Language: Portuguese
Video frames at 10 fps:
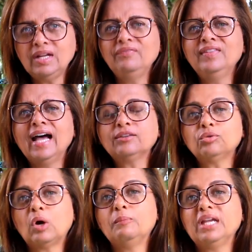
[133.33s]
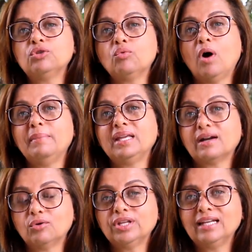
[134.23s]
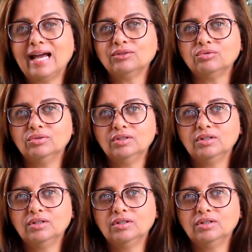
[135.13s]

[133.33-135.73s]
Naturalmente o homem é condenado.